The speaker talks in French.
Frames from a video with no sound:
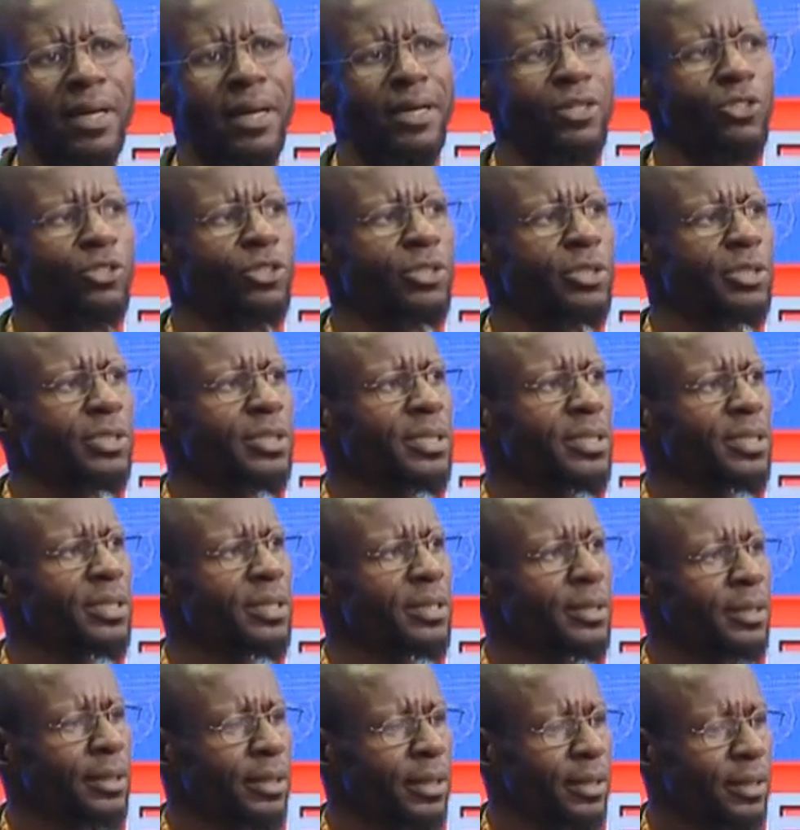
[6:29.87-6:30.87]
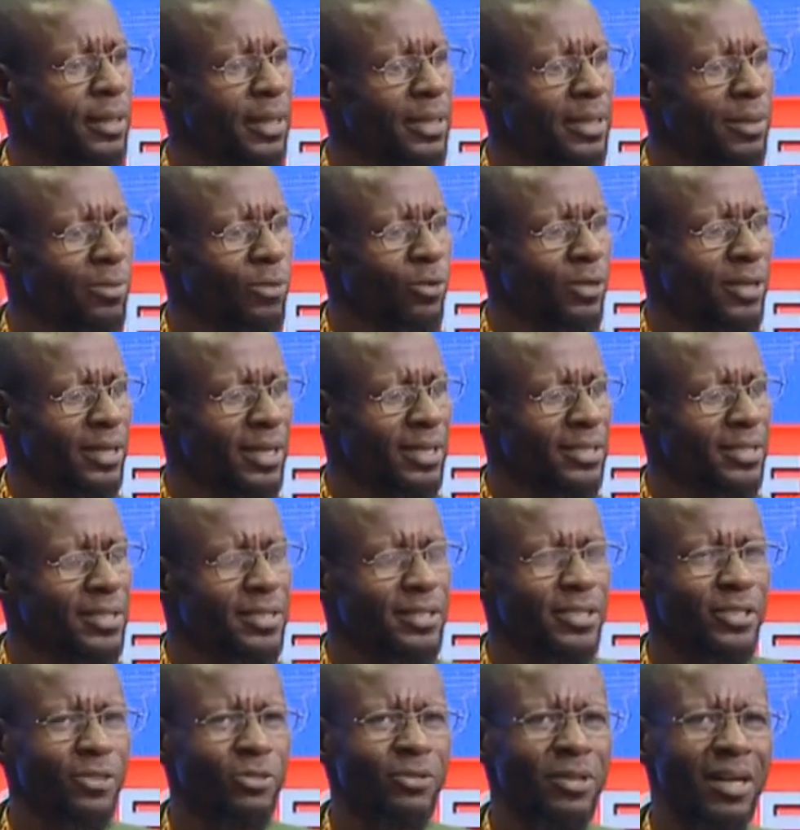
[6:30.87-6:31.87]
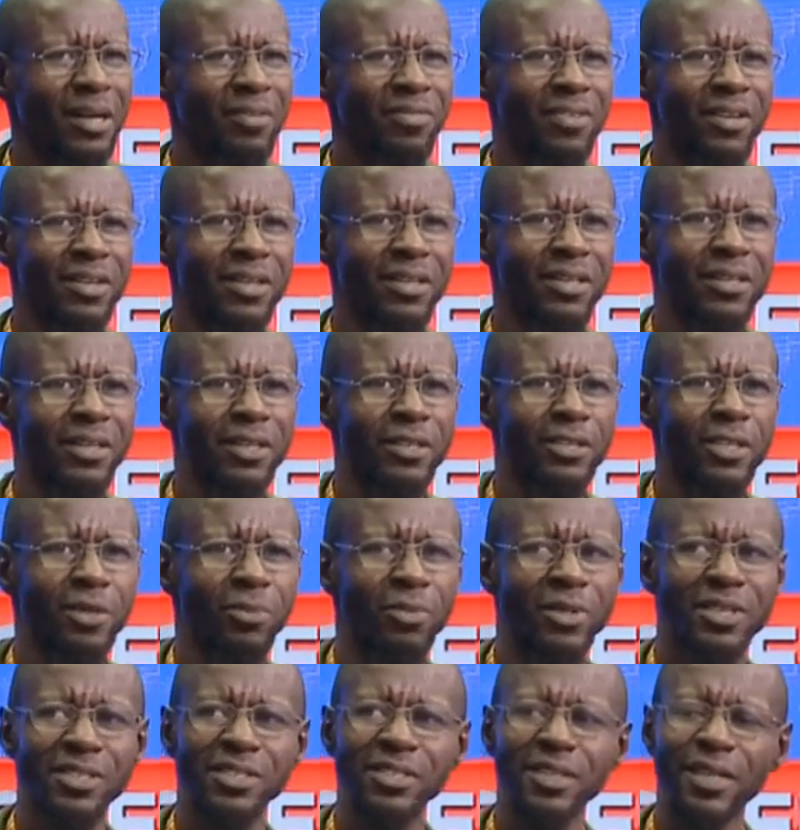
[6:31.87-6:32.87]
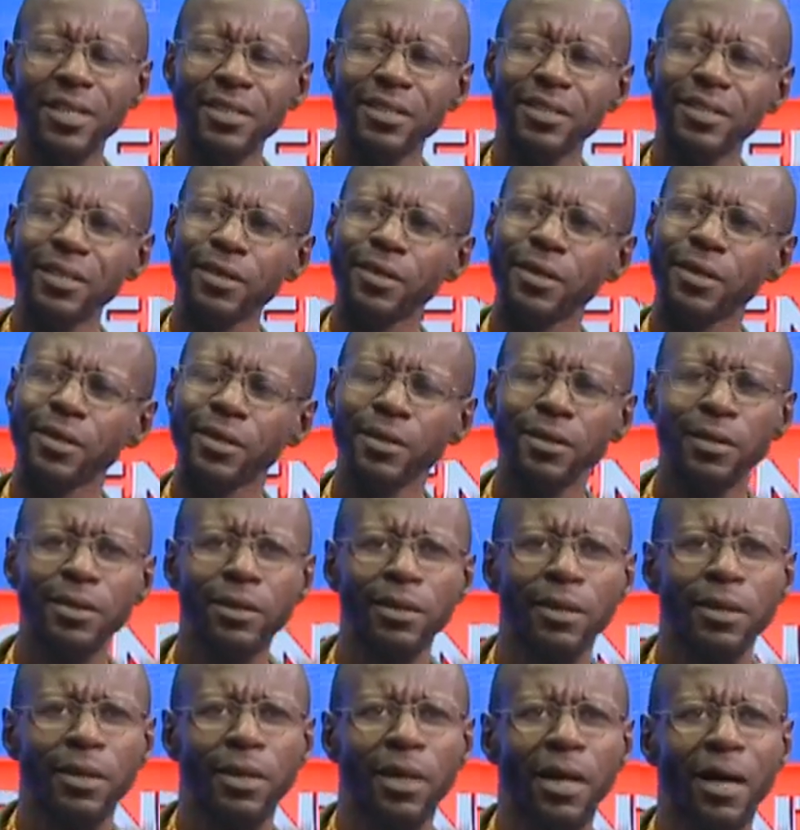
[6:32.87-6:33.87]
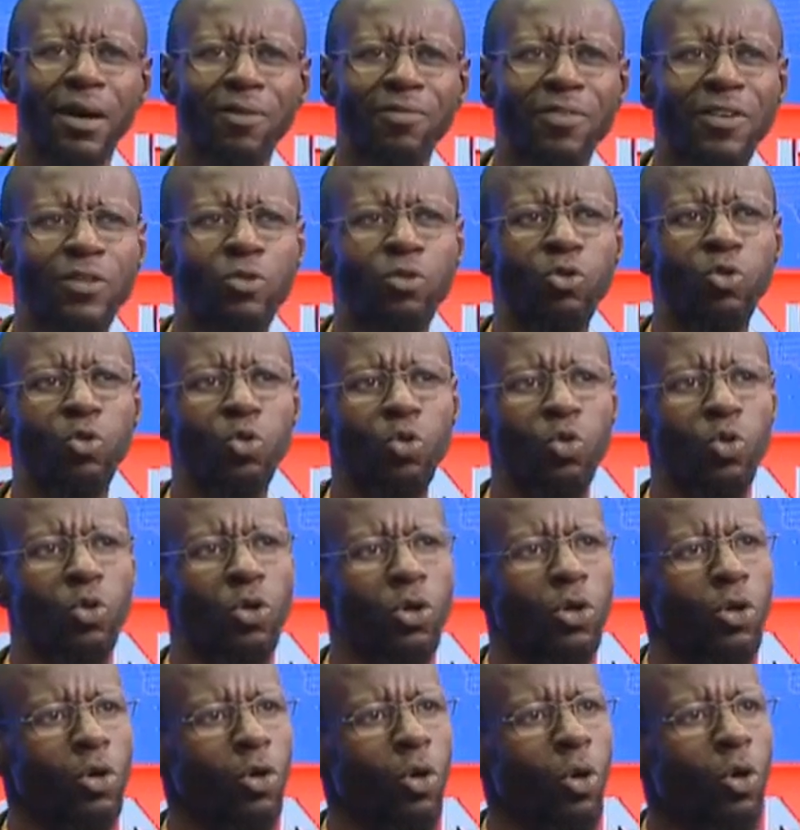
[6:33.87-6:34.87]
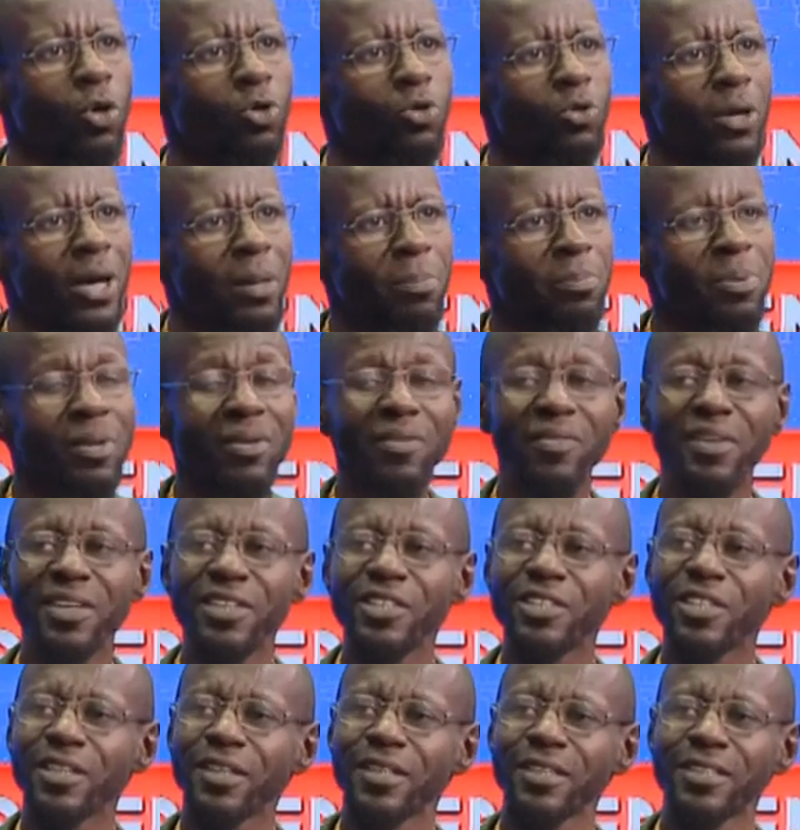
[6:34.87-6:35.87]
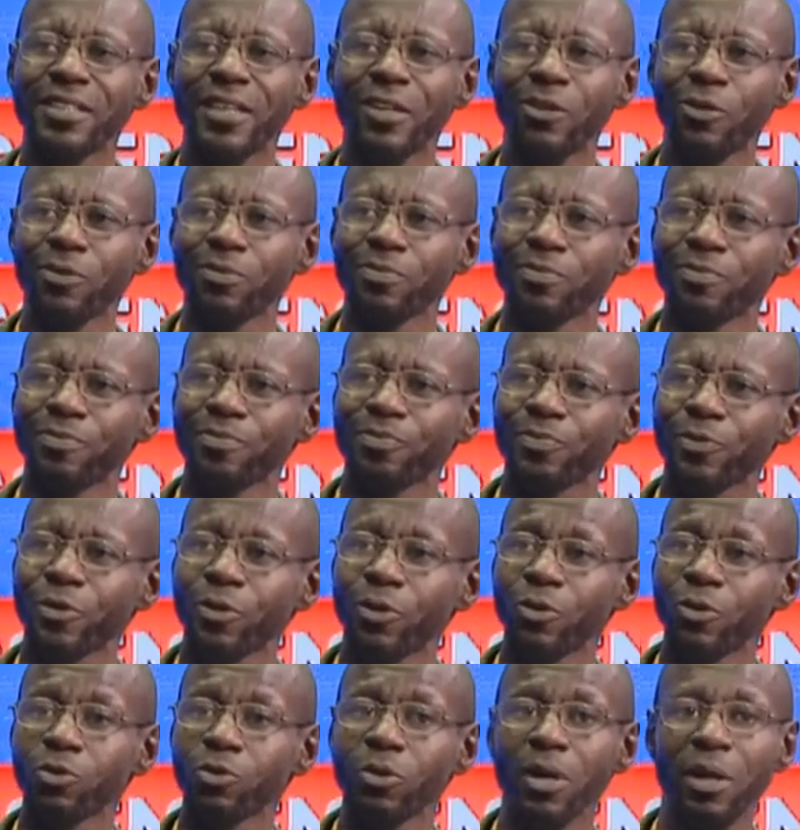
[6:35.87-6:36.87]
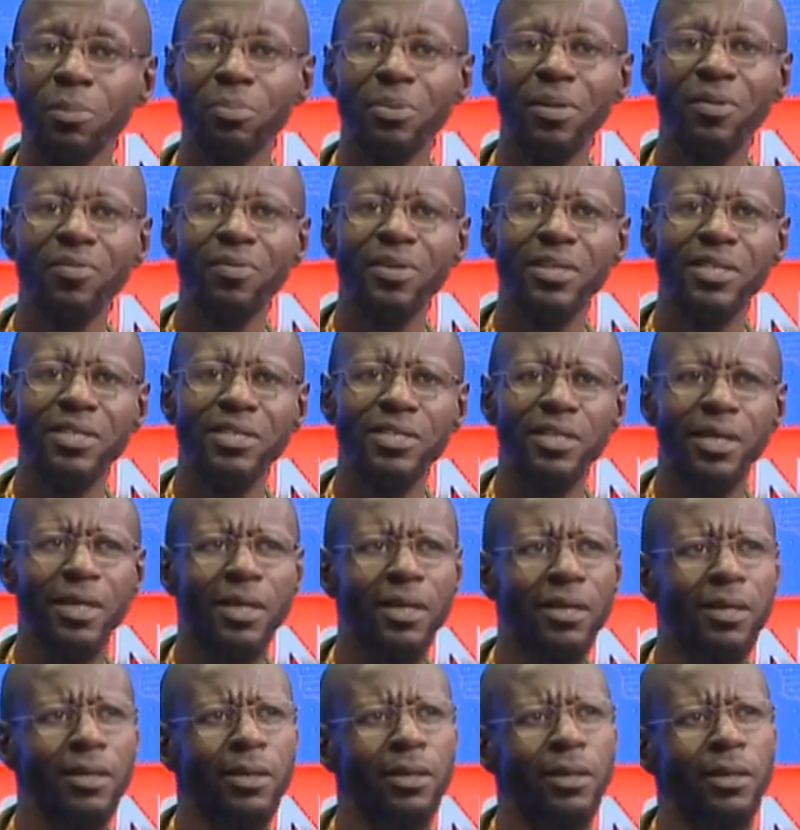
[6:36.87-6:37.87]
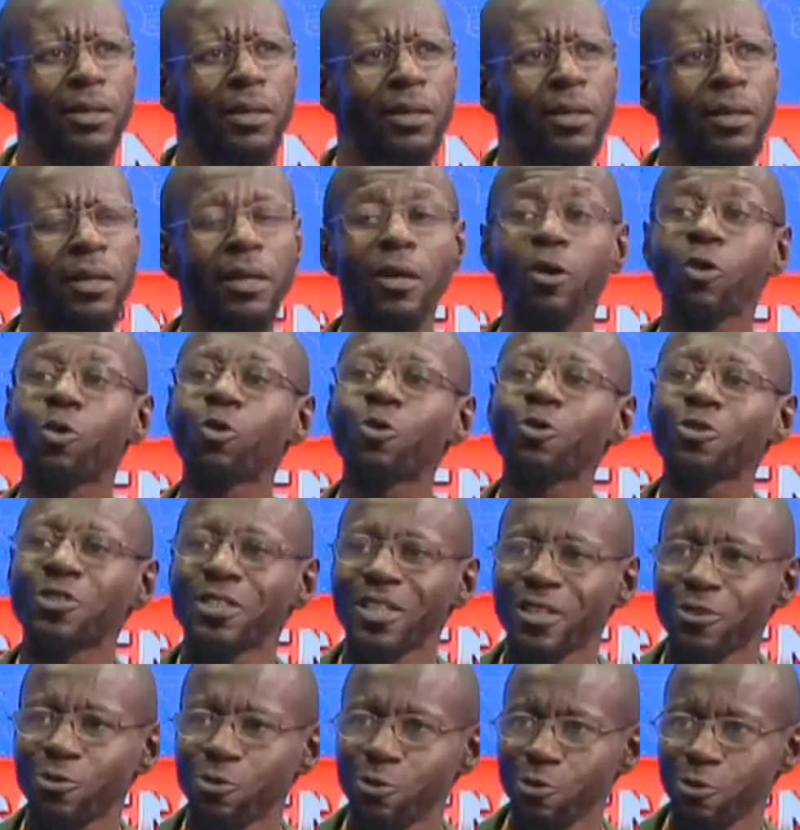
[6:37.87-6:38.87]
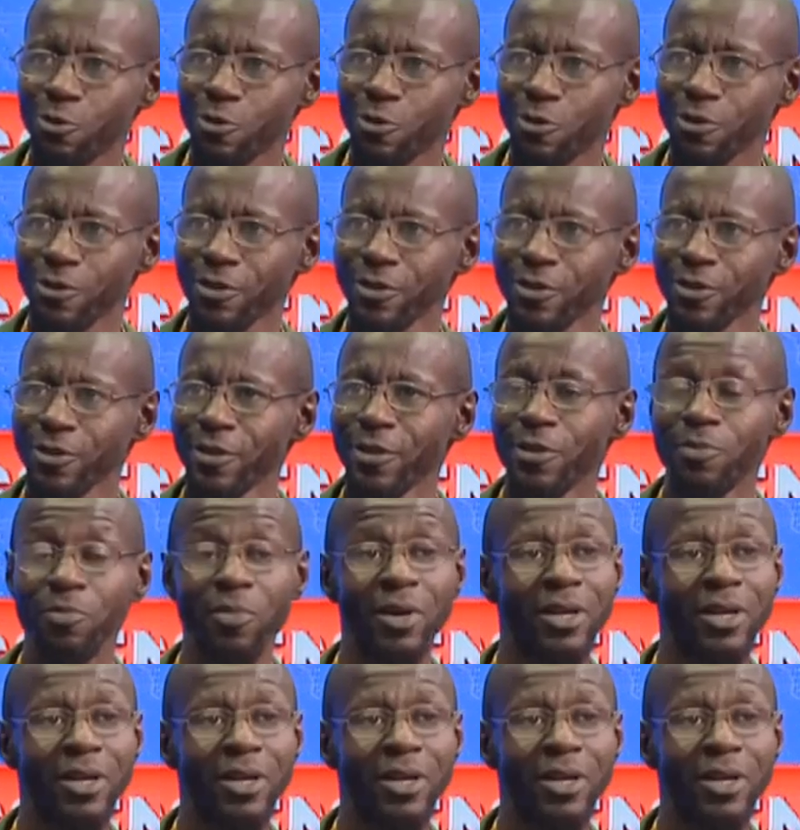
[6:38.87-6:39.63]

Quand je dis euh, la démocratie, c'est une affaire de gentleman, c'est-à-dire que, en fait, euh, on doit privilégier le dialogue, on doit privilégier le consensus.